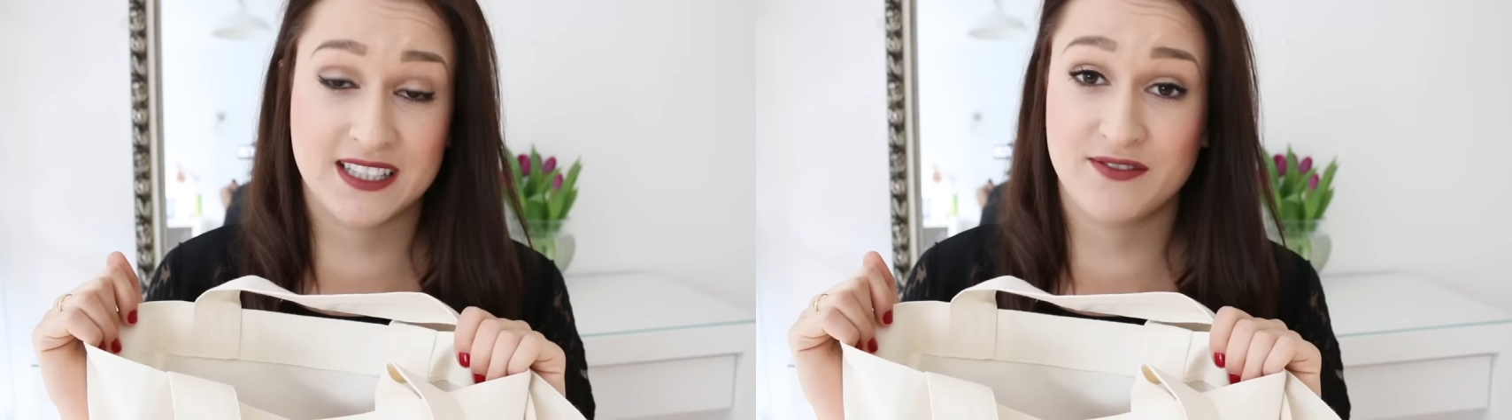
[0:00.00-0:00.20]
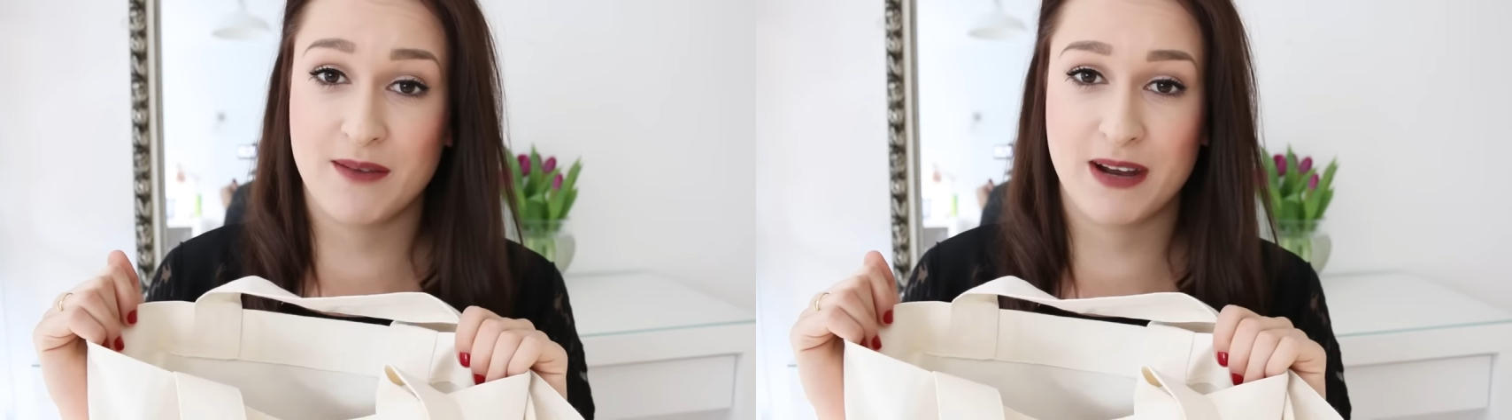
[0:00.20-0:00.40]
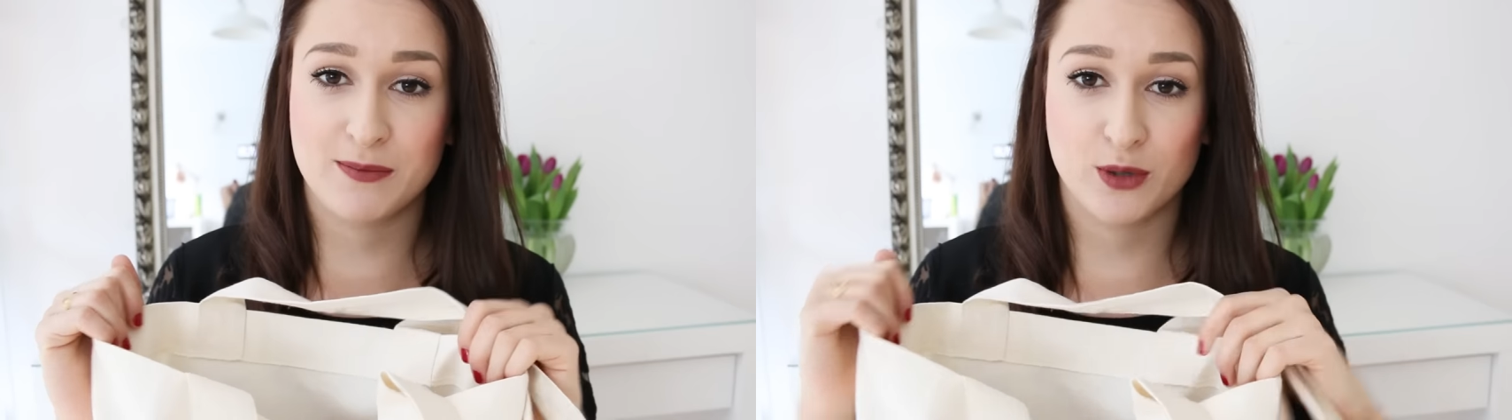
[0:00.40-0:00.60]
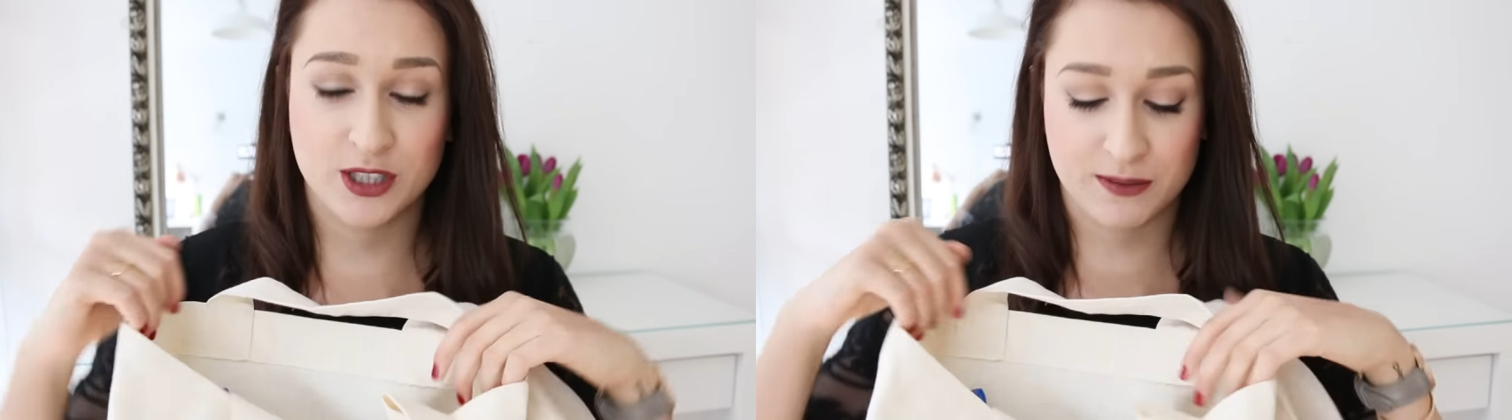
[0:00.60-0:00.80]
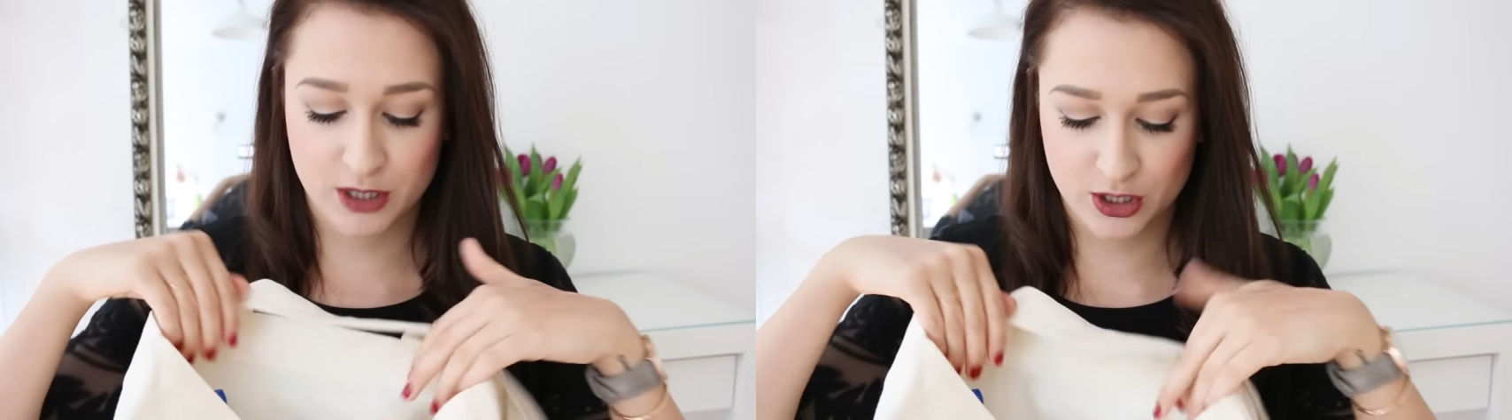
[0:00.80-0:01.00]
Das ist wie immer eine
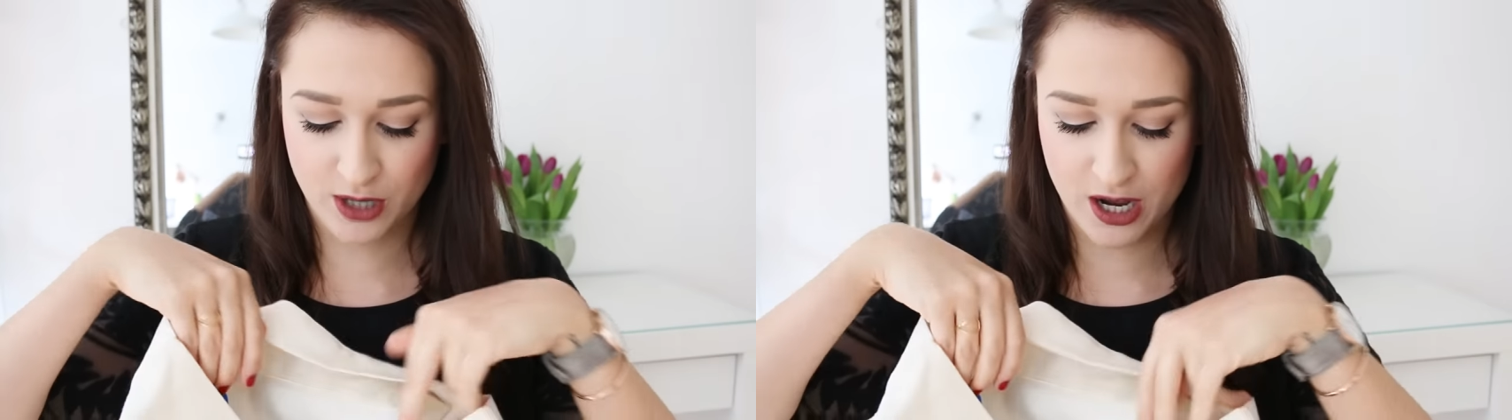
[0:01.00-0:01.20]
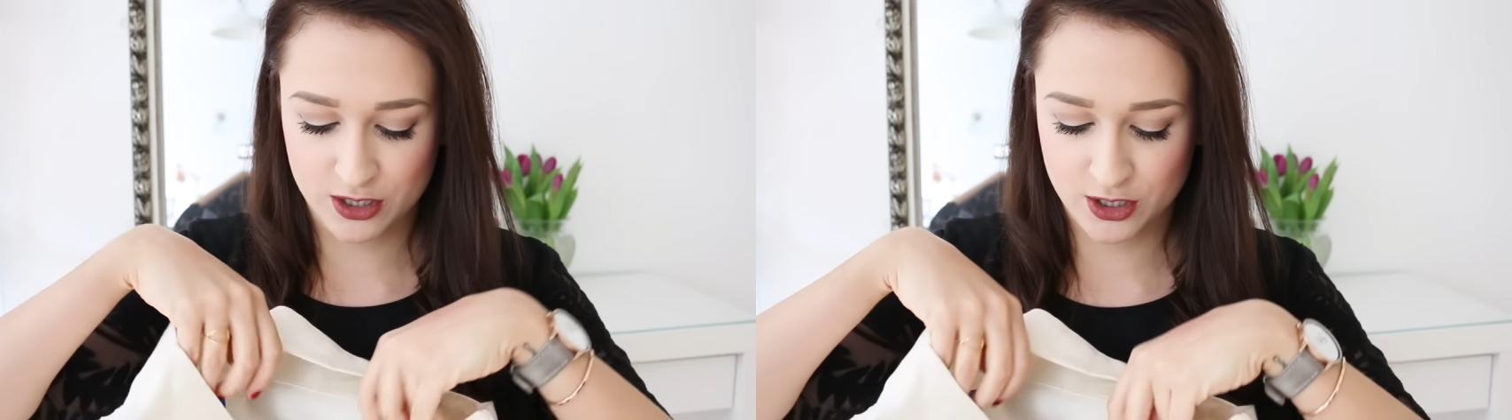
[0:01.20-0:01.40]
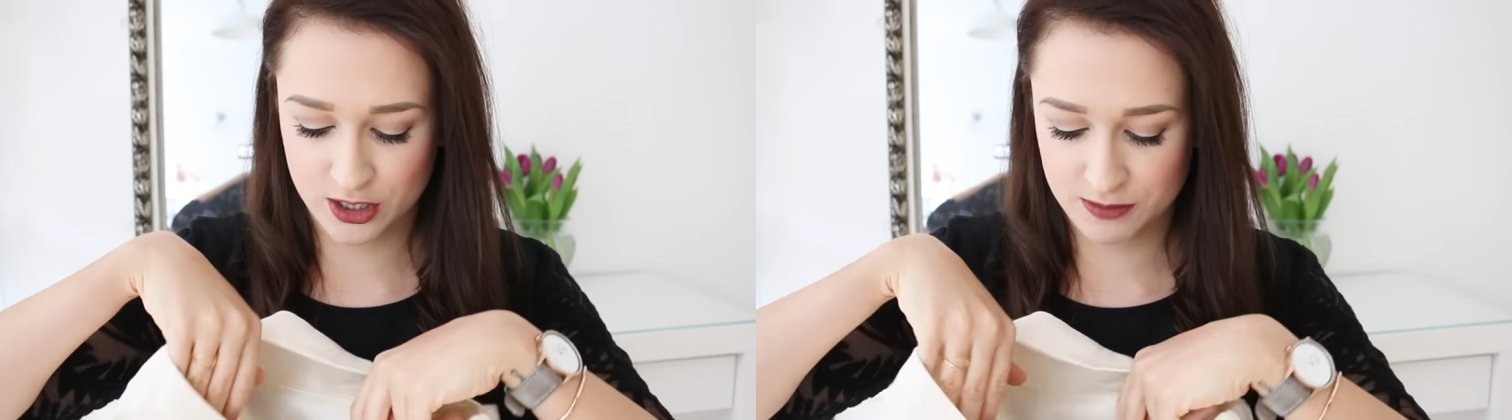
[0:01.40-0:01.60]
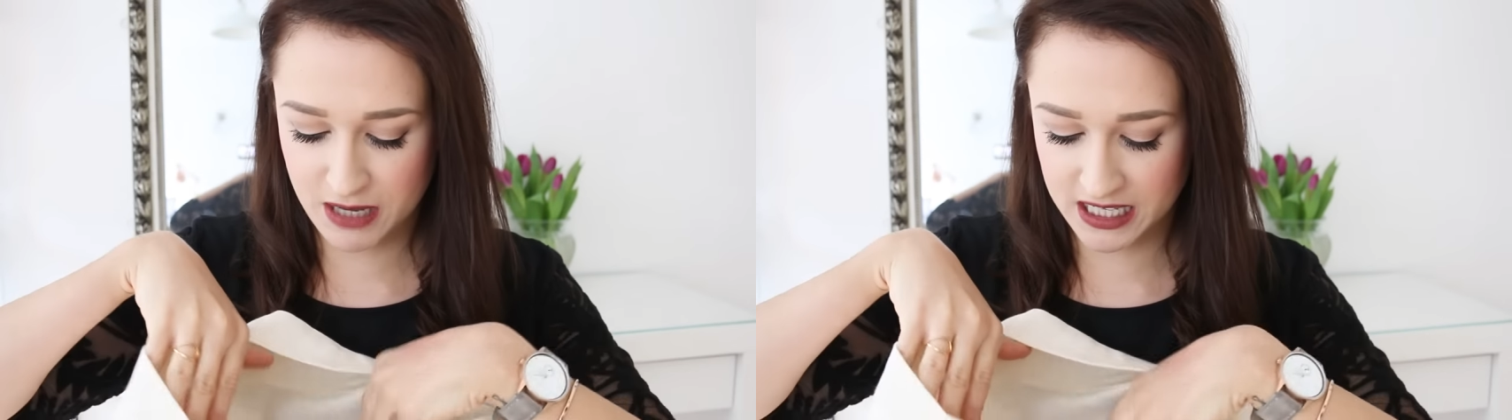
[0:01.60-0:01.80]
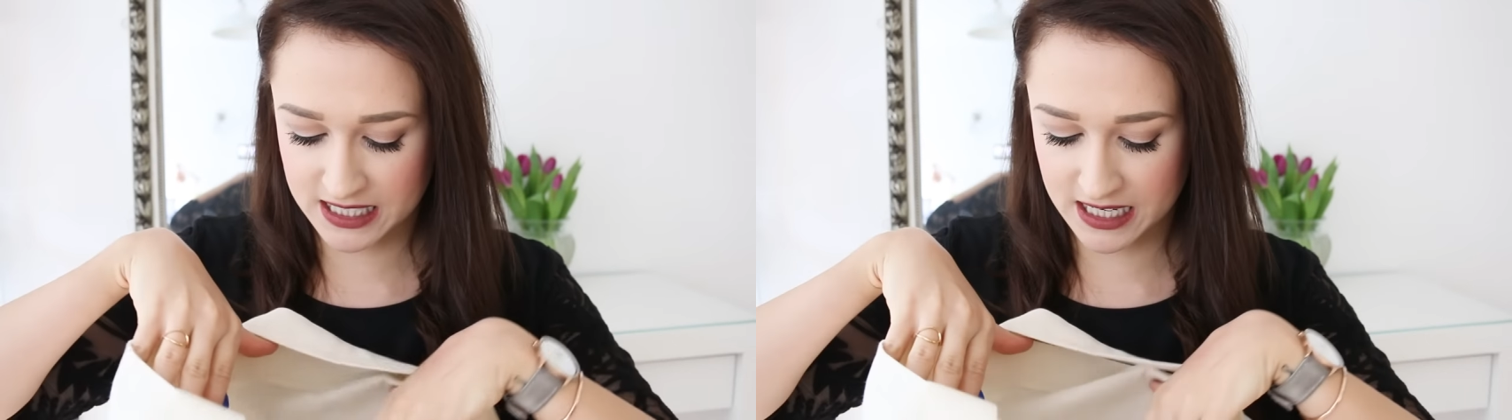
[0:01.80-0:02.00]
bunte Mischung aus
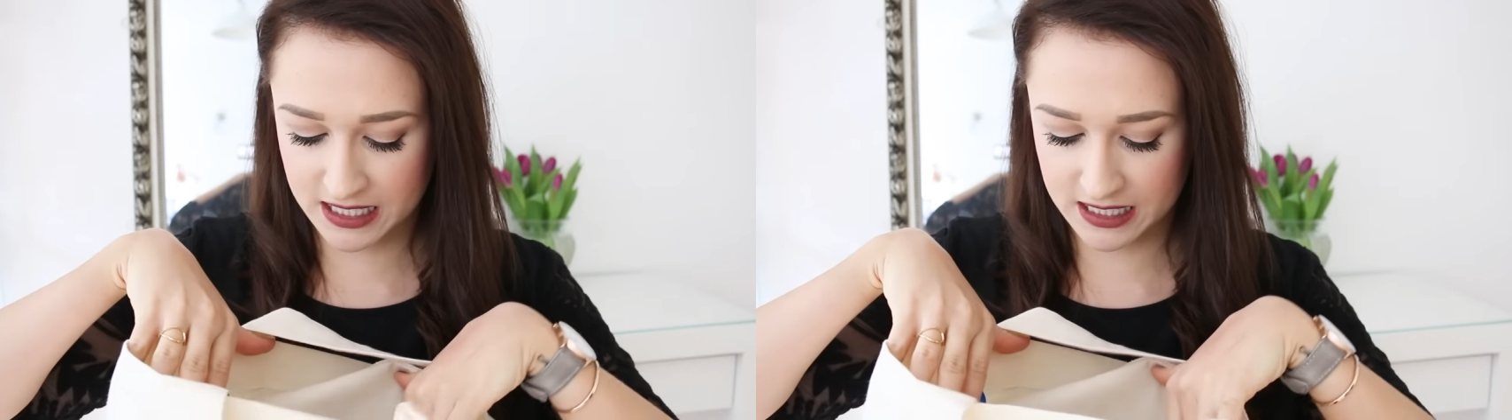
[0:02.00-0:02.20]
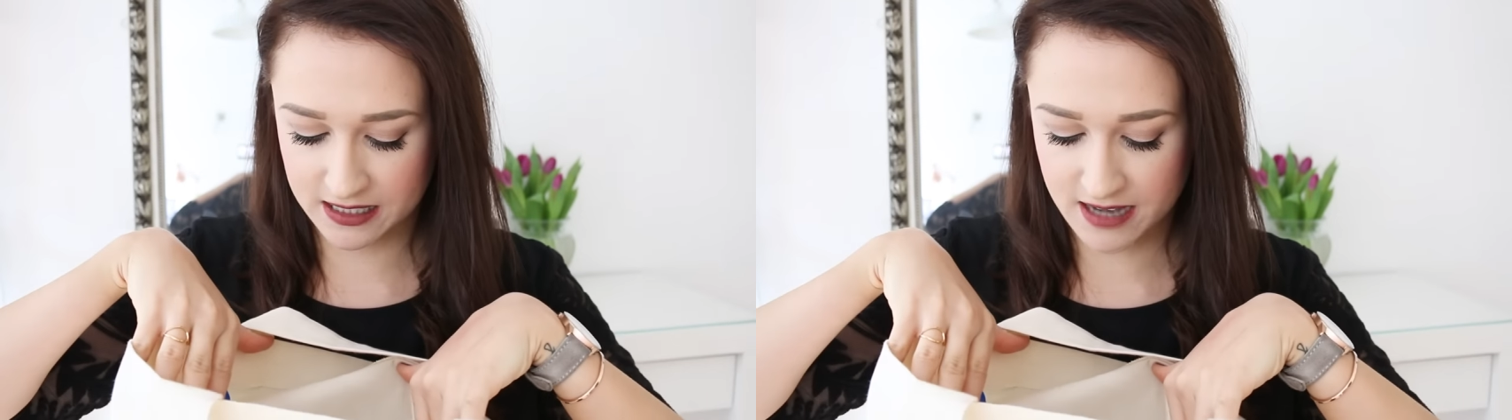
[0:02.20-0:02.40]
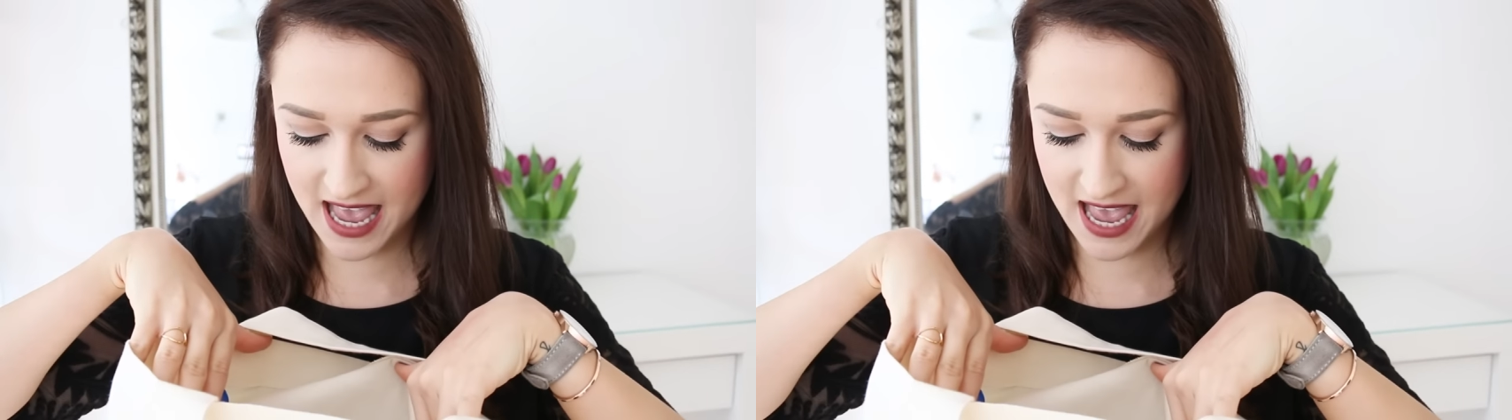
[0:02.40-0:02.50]
Kosmetik,